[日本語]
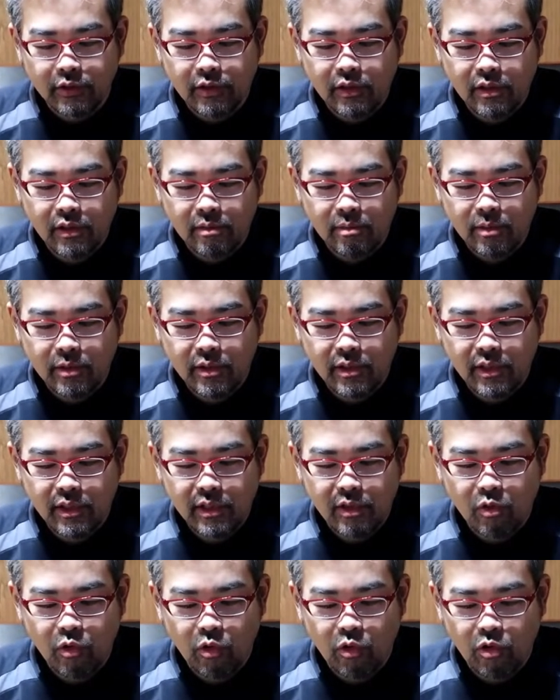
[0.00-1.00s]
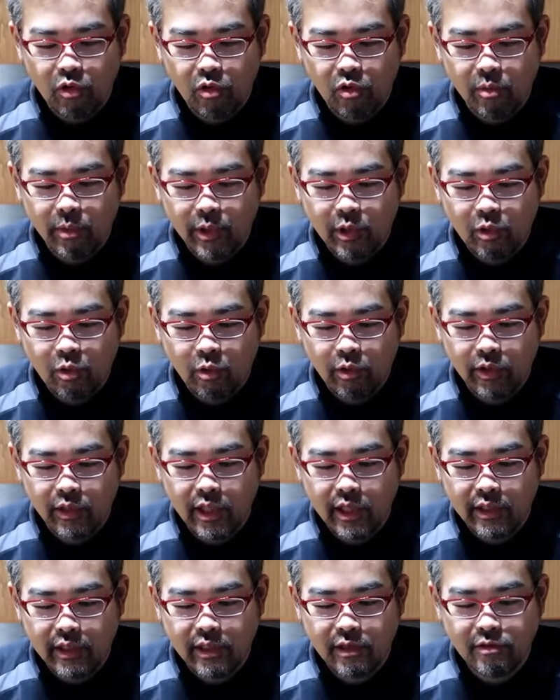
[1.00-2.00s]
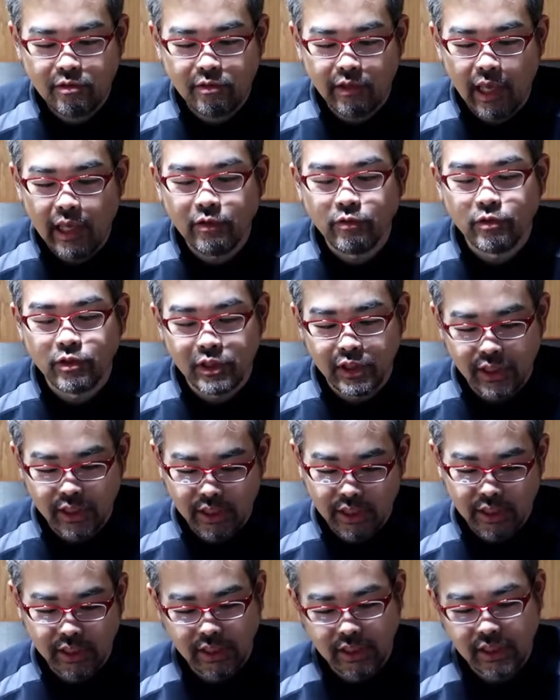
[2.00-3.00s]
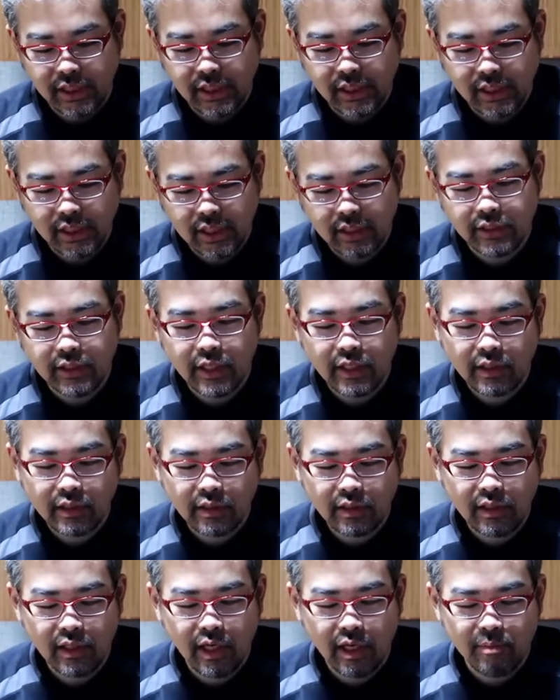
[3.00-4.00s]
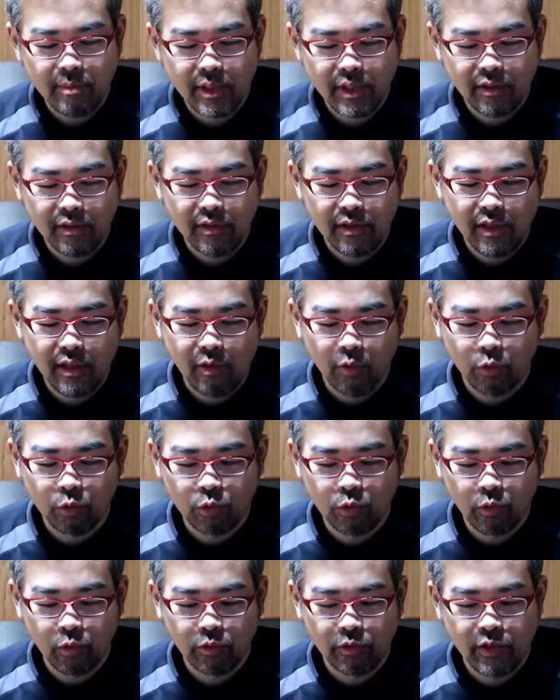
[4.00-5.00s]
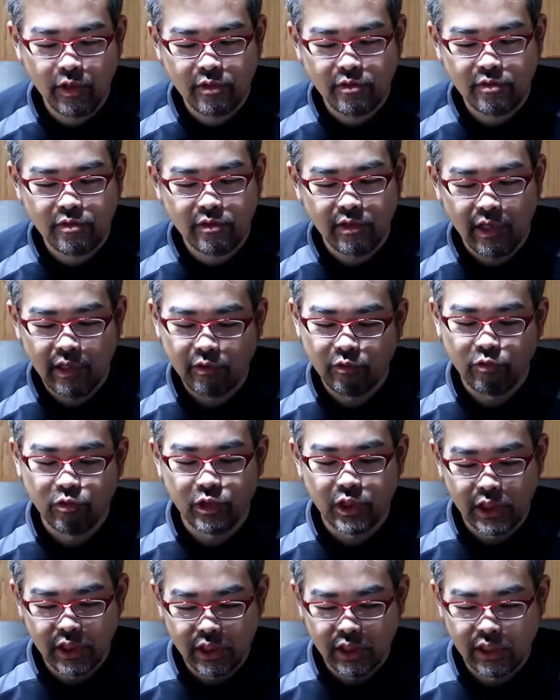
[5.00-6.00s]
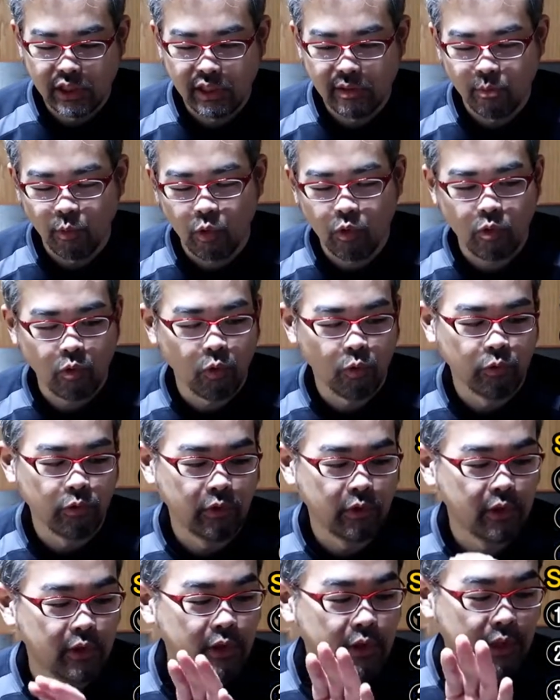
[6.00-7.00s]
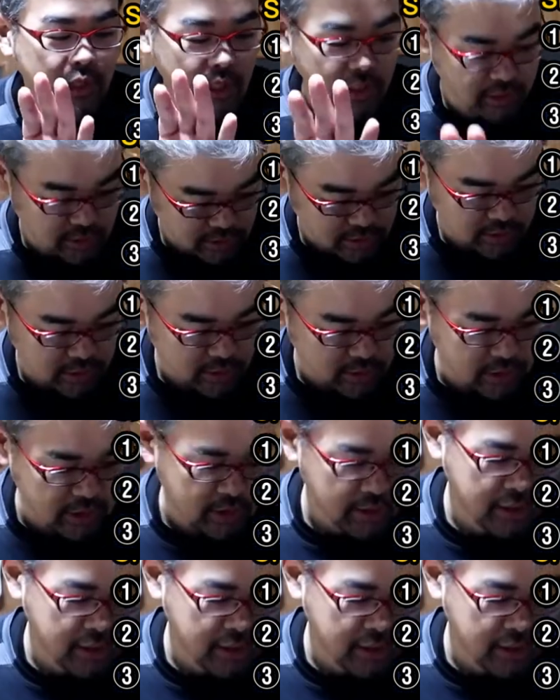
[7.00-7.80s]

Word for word: DVD を読み取りできず NG 全画面で音出ず NG リモコンなし、